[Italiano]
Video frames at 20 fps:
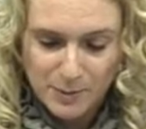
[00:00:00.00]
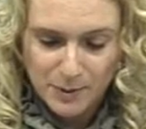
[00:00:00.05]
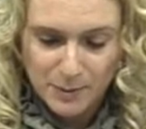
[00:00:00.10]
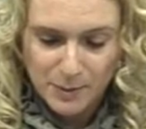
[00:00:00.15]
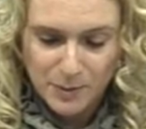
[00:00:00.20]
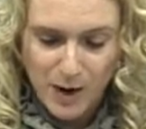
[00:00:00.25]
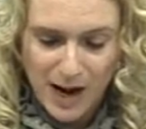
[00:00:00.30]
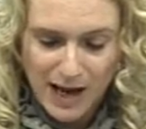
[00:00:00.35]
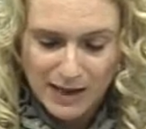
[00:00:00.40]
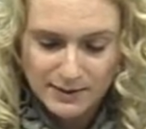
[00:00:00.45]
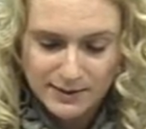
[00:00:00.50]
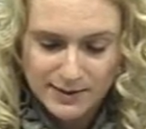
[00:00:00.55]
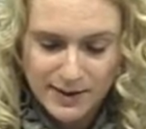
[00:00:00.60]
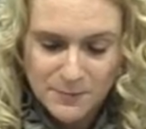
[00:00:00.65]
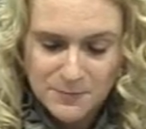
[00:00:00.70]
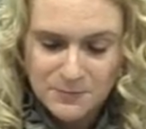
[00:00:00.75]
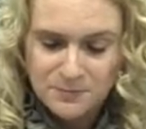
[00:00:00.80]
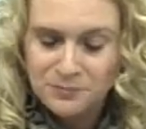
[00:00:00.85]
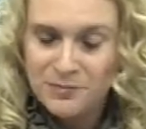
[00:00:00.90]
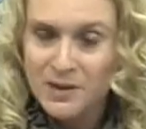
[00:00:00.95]
più
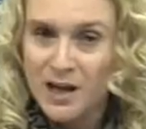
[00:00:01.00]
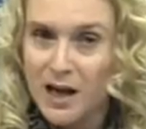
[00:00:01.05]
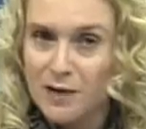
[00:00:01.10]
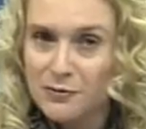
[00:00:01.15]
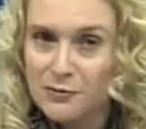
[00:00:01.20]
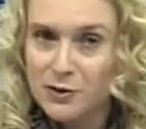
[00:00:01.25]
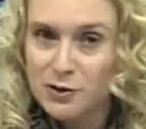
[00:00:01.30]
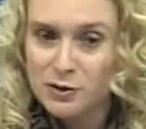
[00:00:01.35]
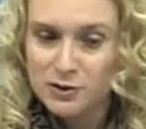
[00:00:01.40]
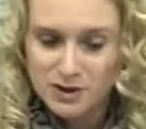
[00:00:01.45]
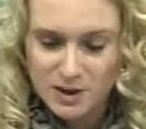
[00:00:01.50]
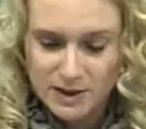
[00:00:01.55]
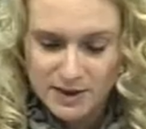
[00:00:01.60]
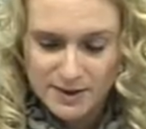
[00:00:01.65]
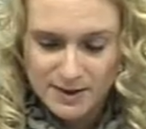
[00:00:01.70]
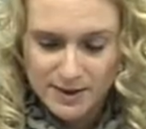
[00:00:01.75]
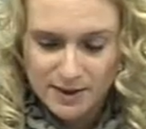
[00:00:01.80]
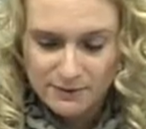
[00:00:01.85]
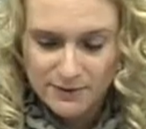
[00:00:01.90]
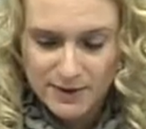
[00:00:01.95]
alte a fronte di
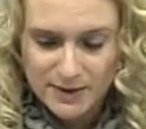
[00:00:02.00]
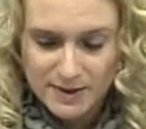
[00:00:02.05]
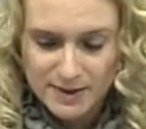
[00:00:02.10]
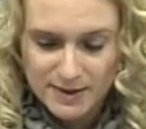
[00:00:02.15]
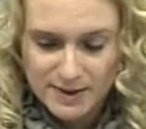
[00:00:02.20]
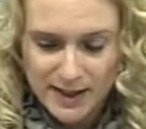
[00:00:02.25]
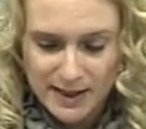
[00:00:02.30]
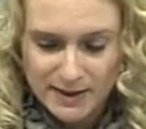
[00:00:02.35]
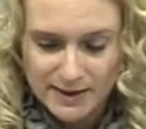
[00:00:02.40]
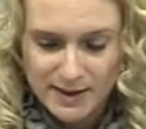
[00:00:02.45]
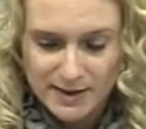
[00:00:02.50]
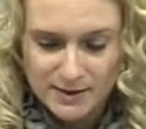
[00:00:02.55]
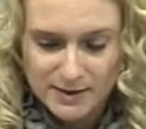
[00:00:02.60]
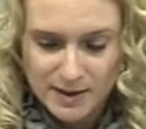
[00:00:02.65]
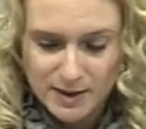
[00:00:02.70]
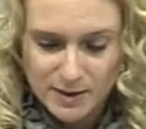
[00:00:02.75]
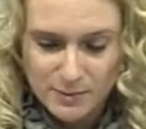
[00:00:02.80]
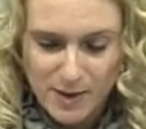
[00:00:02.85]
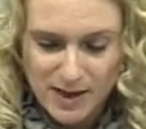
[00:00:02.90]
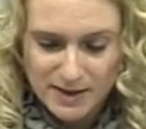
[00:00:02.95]
servizi
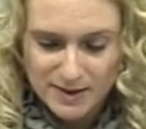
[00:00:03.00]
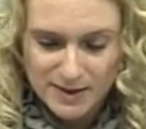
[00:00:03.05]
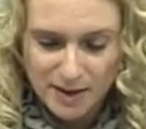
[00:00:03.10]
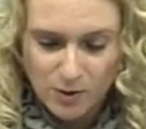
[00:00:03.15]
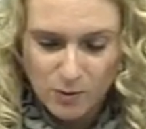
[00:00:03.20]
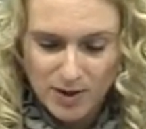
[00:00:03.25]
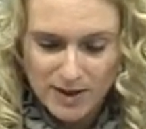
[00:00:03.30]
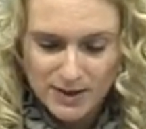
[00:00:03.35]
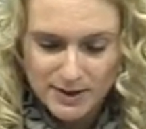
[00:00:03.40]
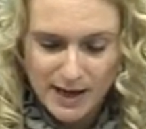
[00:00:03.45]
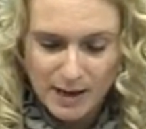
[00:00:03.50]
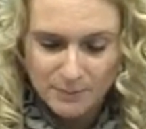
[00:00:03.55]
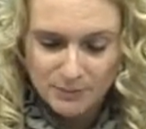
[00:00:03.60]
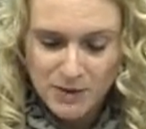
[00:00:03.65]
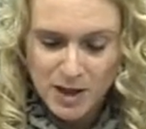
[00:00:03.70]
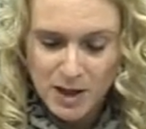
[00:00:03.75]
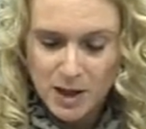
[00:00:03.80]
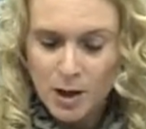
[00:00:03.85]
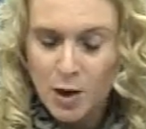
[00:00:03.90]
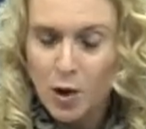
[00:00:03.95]
scadenti e di bassa qualità,
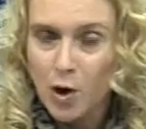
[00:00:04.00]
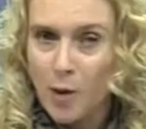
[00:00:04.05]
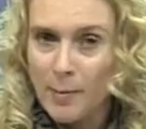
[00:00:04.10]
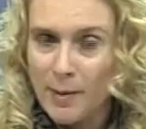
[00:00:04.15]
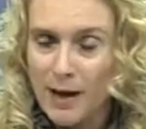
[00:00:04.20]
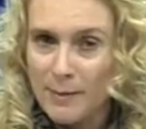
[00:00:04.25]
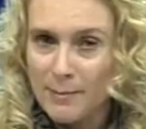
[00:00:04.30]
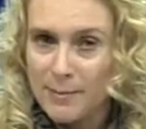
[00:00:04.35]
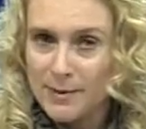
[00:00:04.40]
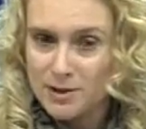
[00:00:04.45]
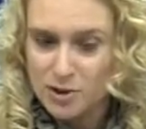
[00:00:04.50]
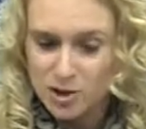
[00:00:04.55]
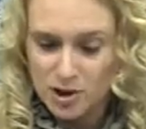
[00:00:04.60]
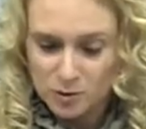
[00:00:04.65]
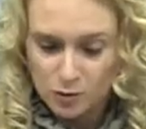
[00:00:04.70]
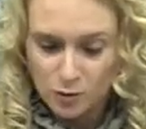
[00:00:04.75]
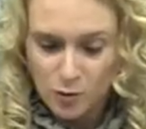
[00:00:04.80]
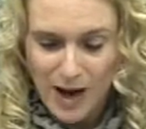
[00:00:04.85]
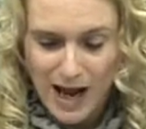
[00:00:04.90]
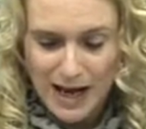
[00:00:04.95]
come la
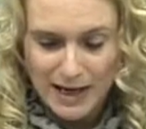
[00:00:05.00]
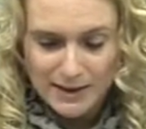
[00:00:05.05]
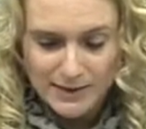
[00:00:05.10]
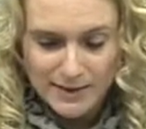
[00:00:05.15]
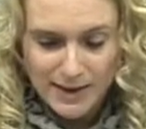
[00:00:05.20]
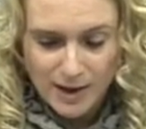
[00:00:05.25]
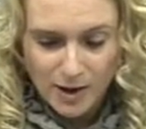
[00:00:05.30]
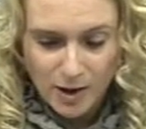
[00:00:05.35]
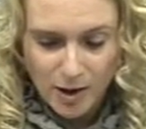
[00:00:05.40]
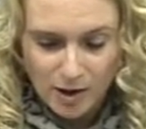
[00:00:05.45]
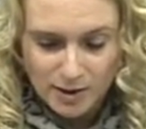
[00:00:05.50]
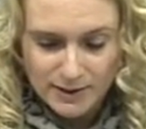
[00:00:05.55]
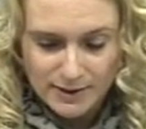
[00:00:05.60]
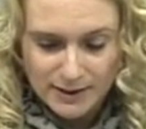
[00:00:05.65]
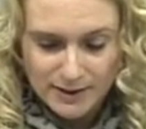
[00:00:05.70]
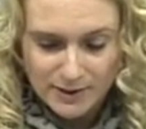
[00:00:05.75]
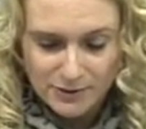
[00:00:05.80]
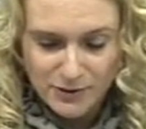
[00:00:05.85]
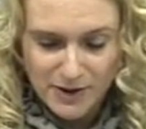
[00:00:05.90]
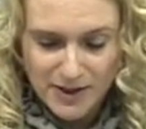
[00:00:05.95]
percentuale di
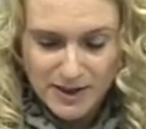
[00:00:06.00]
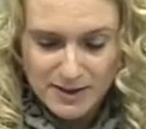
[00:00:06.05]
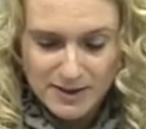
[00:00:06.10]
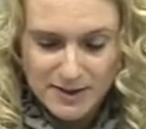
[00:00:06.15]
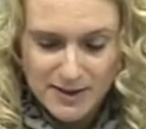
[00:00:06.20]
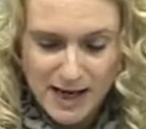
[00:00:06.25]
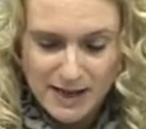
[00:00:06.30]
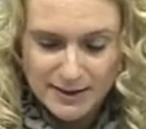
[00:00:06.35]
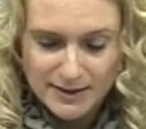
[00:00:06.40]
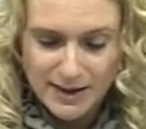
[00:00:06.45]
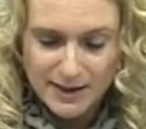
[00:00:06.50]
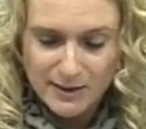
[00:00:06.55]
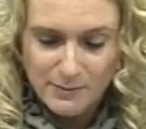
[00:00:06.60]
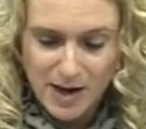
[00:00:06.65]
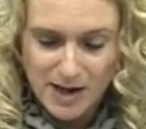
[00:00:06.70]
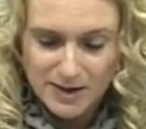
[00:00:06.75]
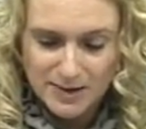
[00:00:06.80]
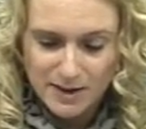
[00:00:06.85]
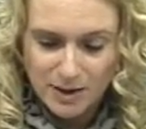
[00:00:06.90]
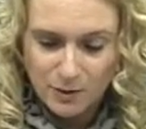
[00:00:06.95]
raccolta differenziata
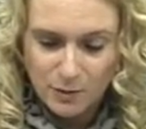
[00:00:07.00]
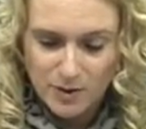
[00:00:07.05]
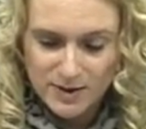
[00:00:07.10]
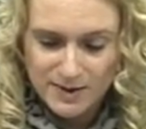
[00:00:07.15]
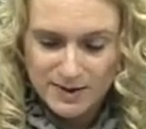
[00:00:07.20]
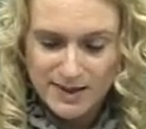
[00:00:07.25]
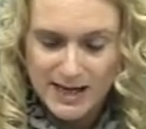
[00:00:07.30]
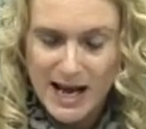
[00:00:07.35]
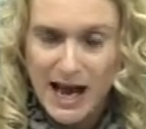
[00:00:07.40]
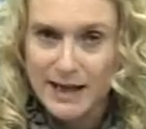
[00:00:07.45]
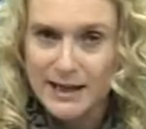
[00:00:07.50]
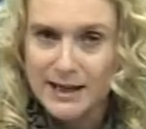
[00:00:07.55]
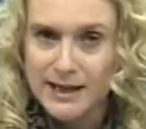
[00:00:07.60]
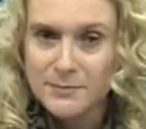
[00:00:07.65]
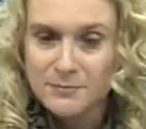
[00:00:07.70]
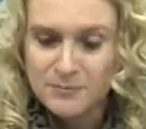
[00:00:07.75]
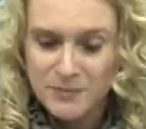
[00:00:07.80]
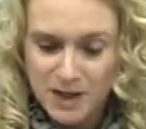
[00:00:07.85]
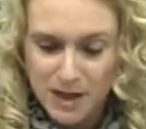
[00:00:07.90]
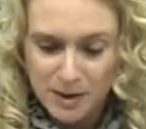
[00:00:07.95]
rimasta in questi
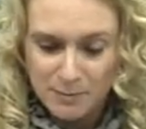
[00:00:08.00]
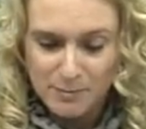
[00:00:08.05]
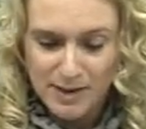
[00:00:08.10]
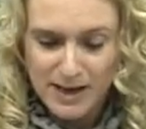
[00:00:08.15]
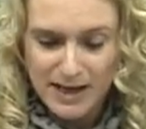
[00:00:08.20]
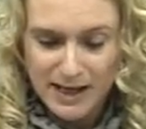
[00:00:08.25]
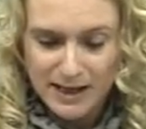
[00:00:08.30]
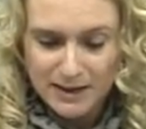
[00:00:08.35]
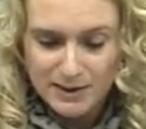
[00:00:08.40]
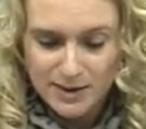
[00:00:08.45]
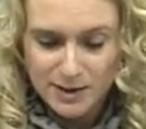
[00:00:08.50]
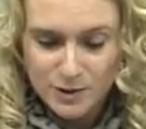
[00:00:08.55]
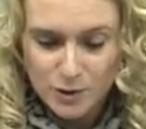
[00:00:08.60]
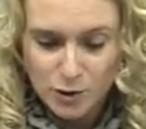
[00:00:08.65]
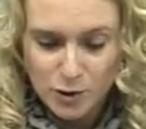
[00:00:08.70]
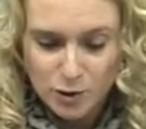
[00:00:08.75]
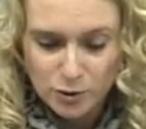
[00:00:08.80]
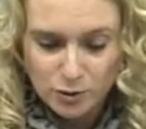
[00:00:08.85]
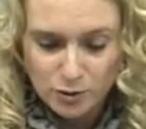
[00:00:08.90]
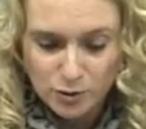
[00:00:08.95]
anni ben al di
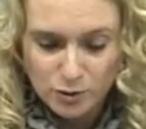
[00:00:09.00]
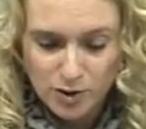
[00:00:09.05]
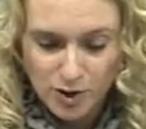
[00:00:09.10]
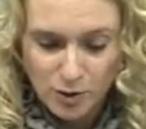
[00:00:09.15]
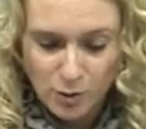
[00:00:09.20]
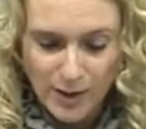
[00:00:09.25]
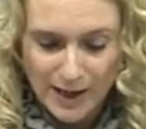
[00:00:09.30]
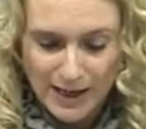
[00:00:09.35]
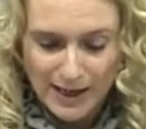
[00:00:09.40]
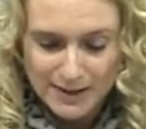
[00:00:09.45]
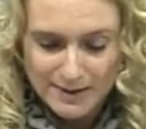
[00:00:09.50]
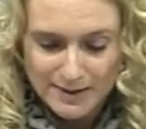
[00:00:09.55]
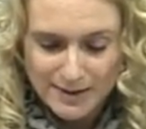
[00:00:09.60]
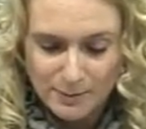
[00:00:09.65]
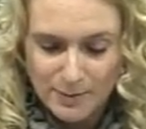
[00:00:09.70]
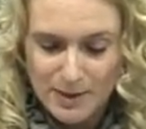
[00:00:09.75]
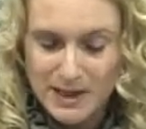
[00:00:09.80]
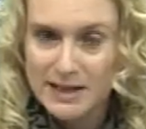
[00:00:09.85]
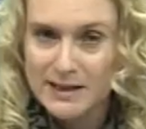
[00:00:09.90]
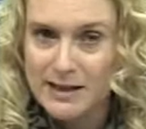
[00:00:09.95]
sotto di quella
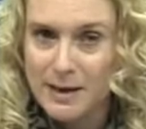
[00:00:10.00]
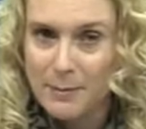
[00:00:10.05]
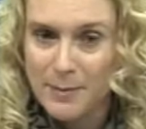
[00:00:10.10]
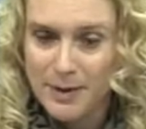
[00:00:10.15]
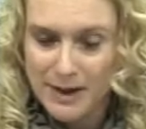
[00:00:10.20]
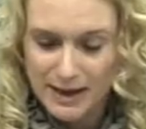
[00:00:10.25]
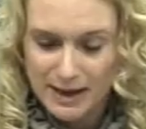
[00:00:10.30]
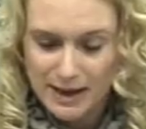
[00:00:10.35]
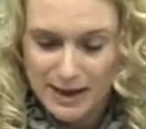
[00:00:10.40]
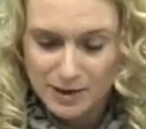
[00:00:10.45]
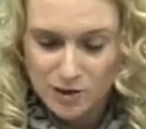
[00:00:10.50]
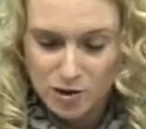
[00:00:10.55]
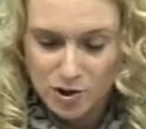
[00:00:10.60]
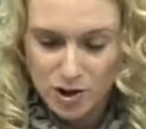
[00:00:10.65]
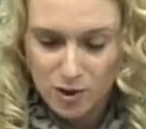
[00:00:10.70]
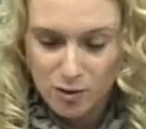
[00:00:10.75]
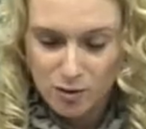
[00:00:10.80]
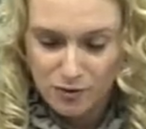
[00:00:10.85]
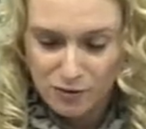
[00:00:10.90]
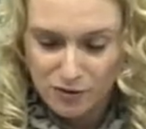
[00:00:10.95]
stabilita per
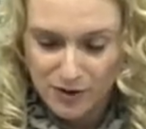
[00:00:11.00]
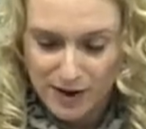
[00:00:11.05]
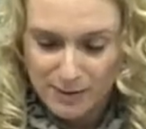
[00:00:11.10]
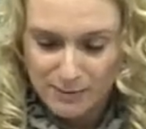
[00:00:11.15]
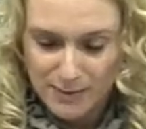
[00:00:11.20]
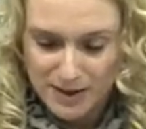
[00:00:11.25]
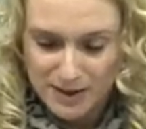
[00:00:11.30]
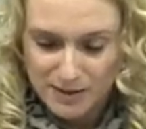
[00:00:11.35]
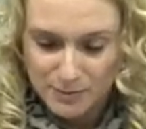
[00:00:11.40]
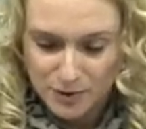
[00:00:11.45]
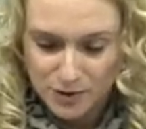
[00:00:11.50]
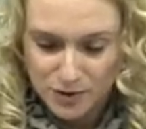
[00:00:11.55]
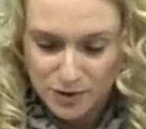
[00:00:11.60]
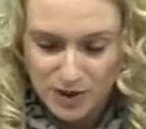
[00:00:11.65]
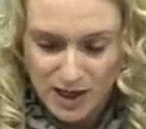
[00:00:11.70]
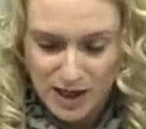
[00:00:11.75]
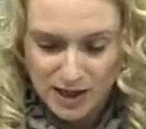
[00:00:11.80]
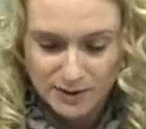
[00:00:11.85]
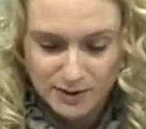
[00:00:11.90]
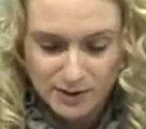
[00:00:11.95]
legge conferma e
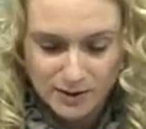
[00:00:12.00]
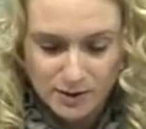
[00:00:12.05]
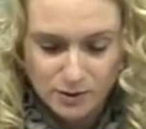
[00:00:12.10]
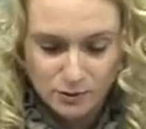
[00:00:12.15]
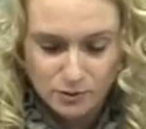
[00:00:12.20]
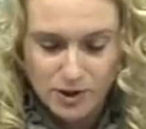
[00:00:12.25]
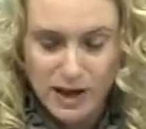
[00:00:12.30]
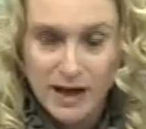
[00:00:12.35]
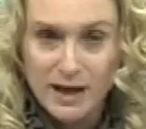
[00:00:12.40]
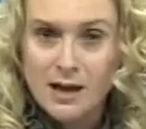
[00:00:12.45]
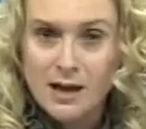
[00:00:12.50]
dimostrata, chiude